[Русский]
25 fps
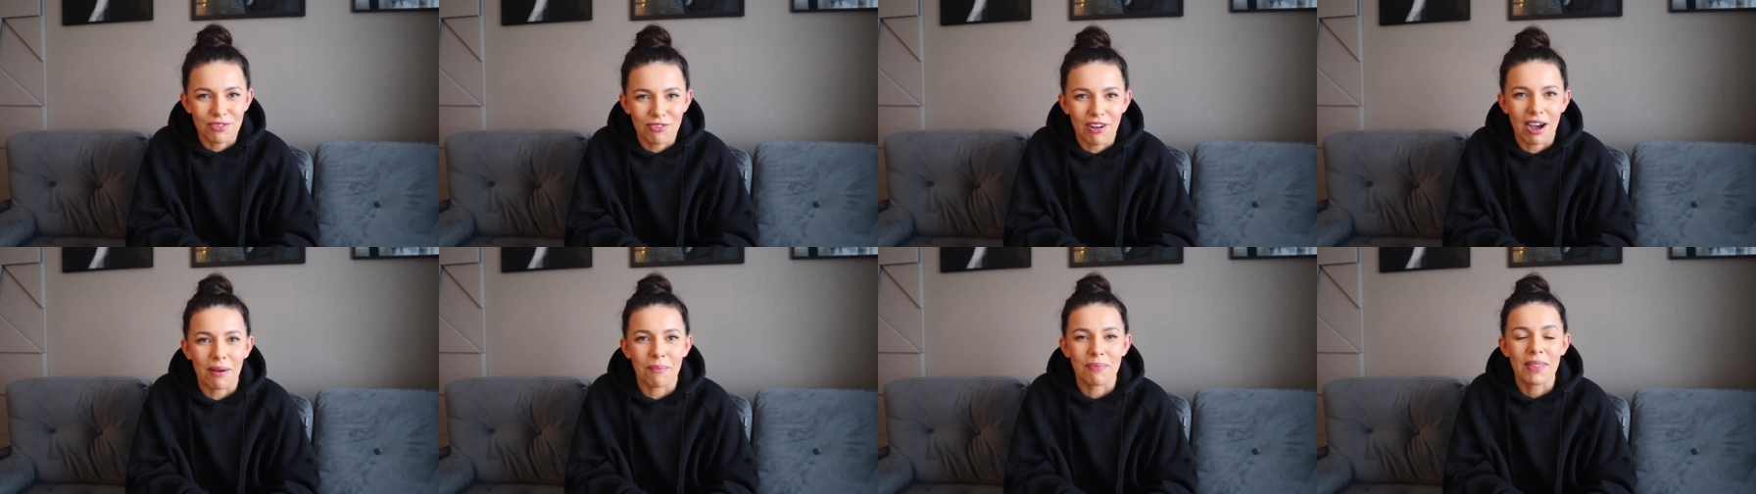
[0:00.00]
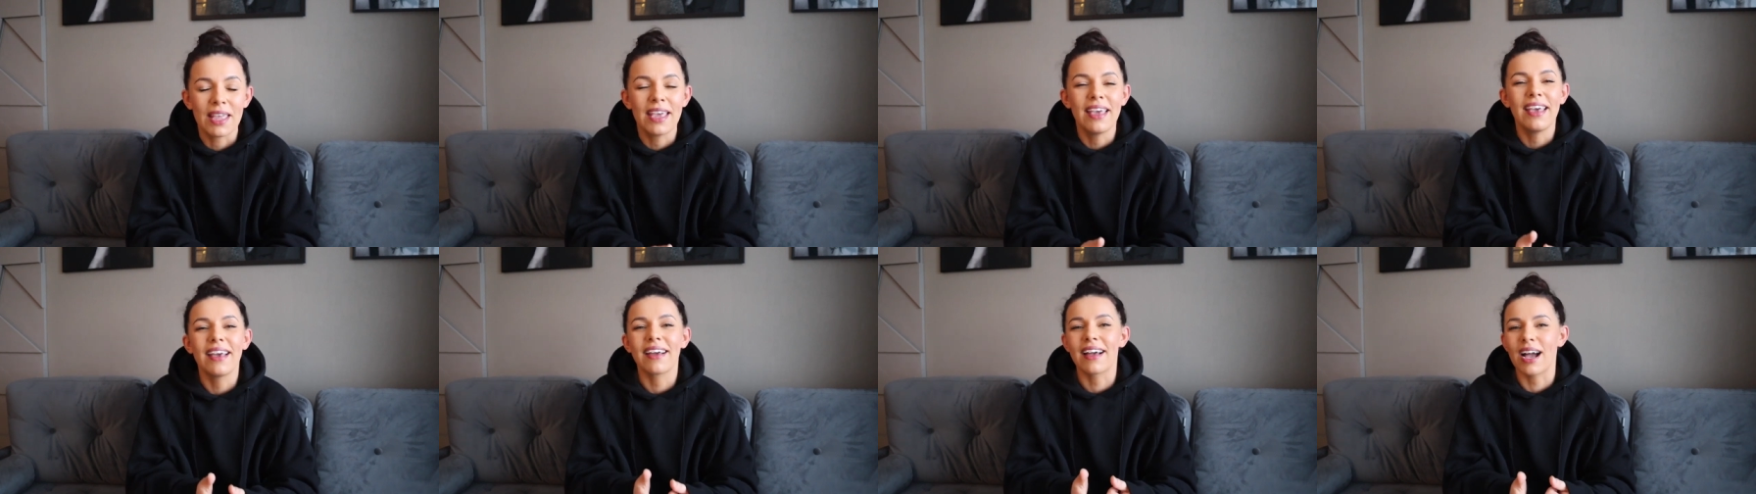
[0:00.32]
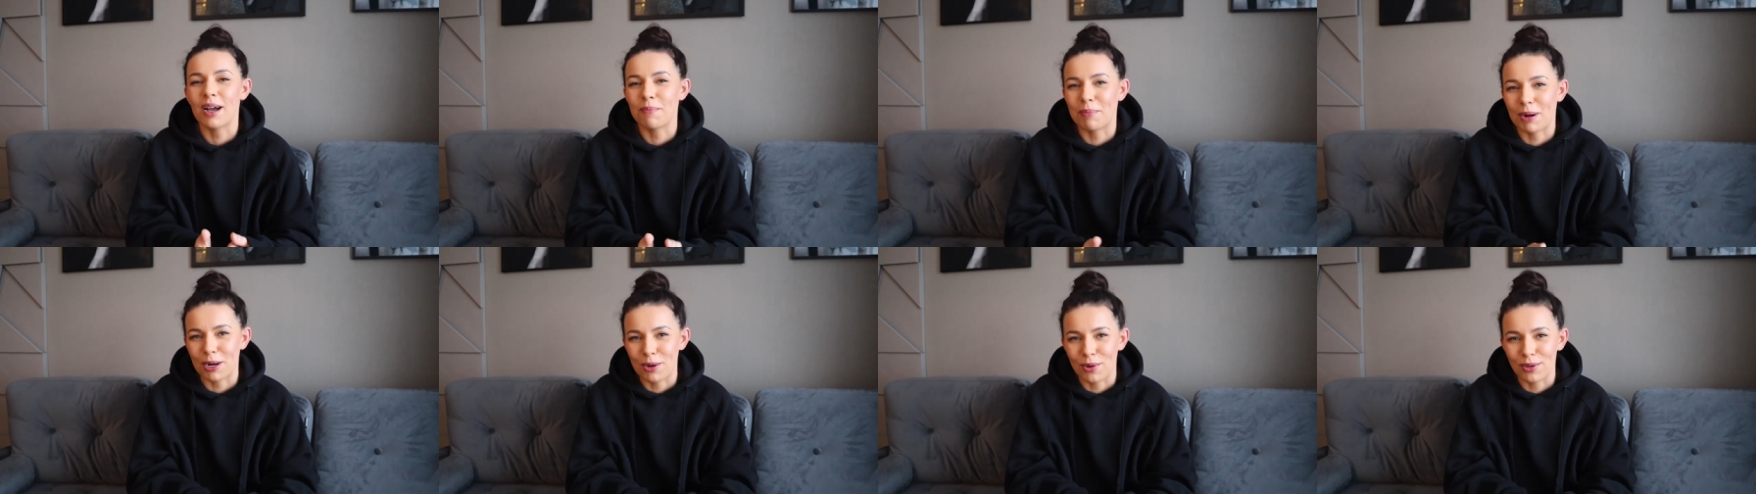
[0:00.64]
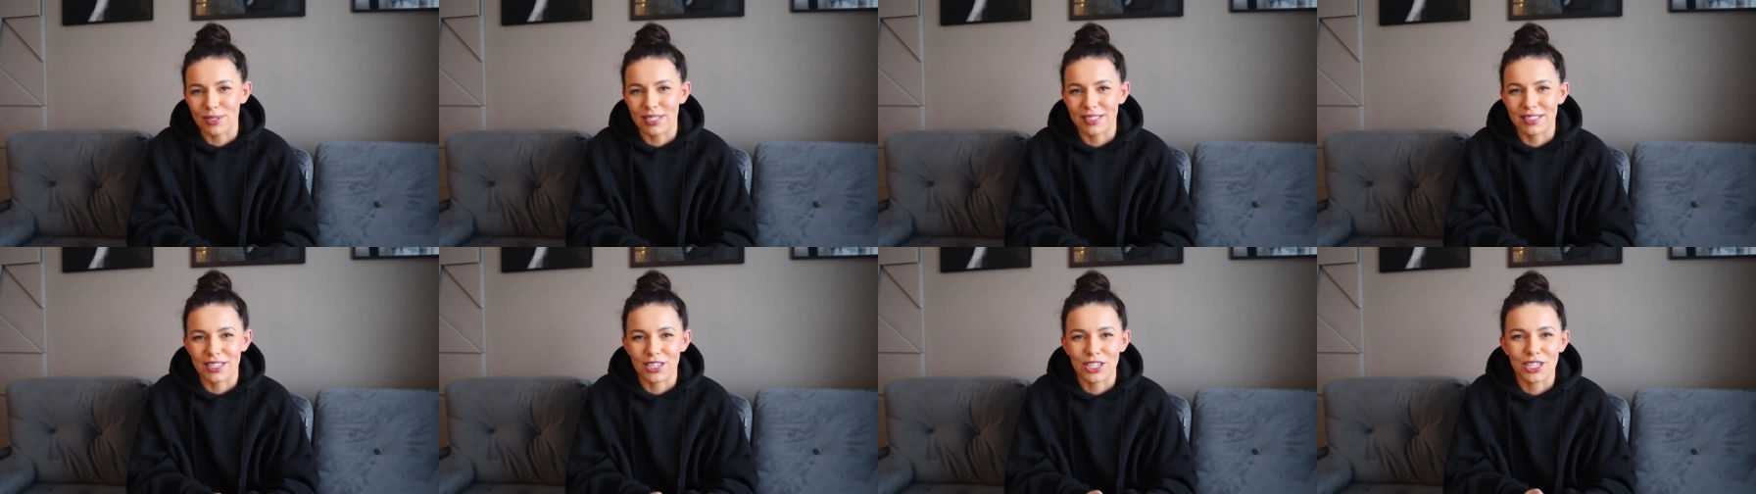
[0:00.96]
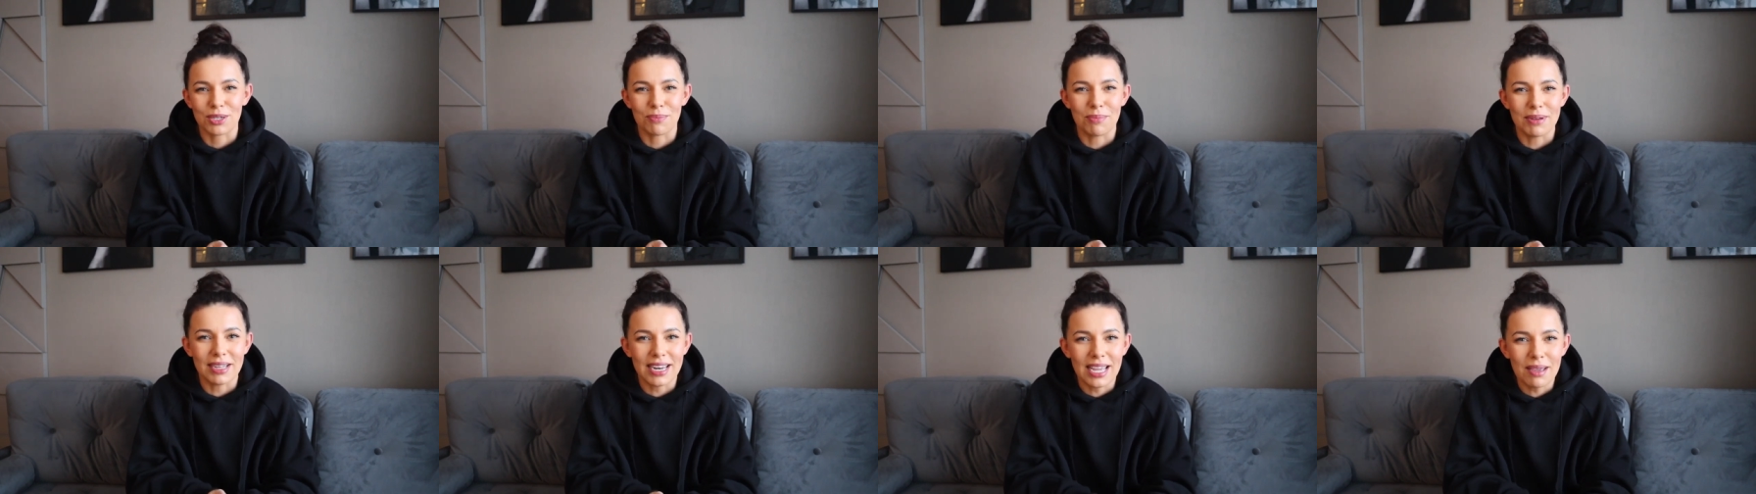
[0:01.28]
вам, как проходит
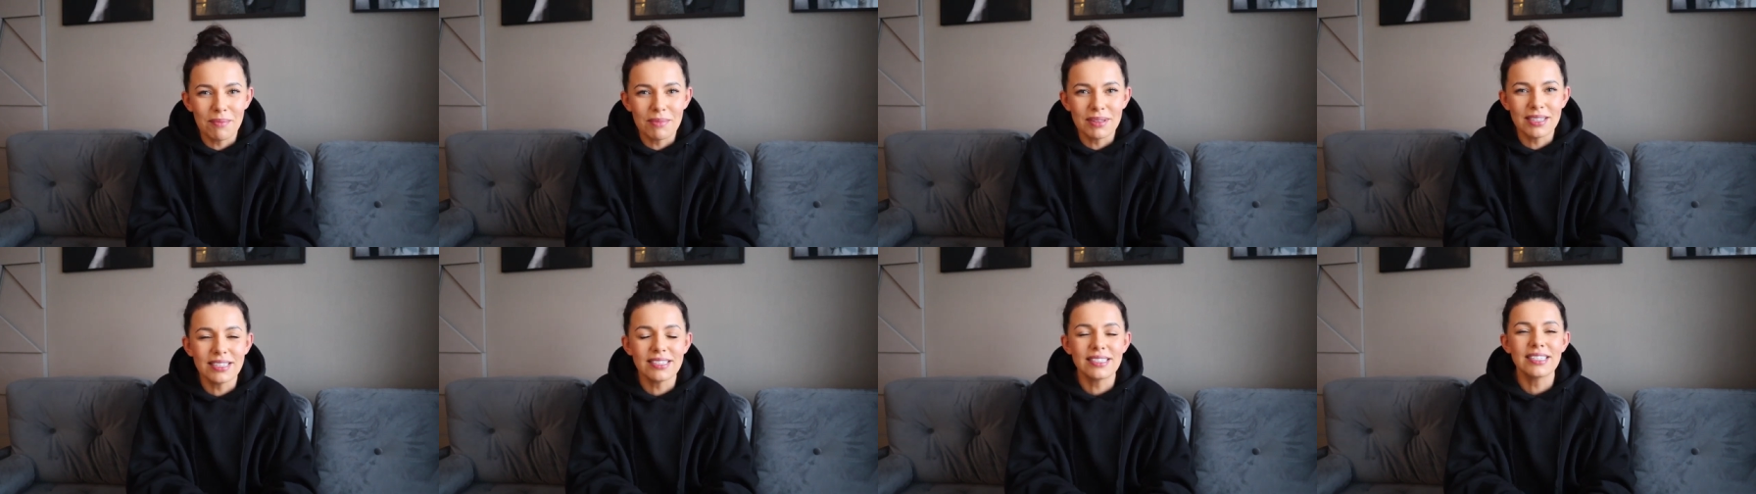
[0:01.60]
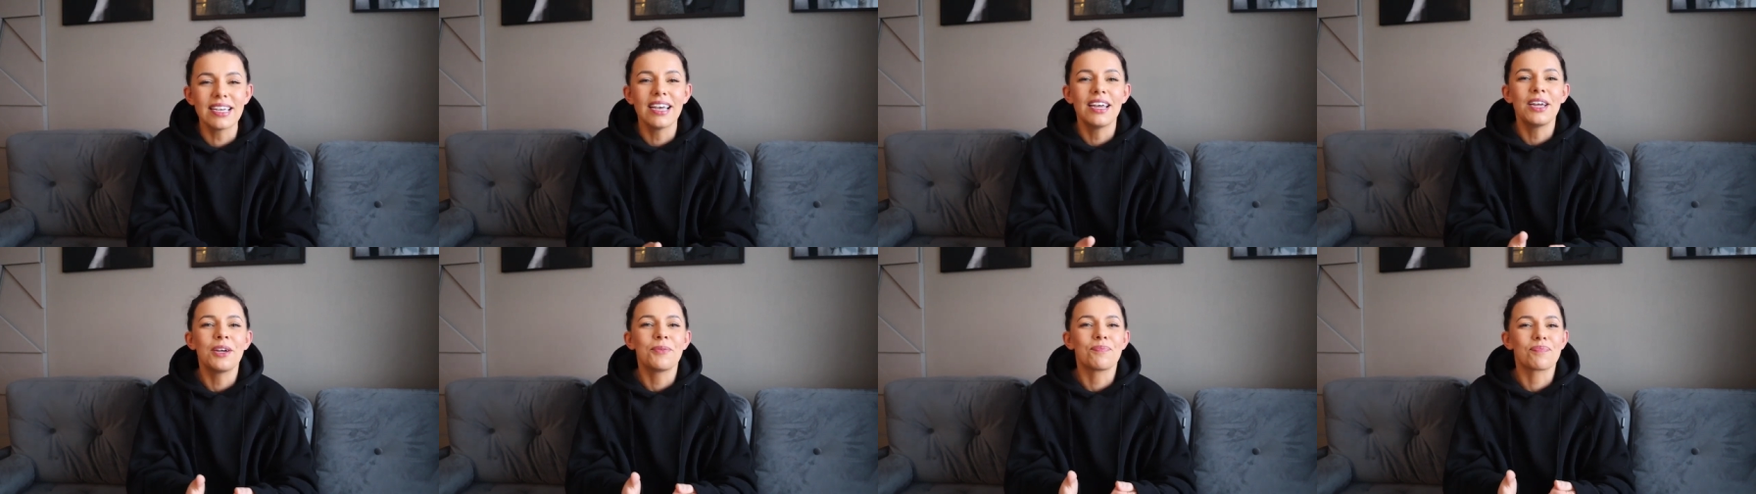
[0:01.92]
наша беременность,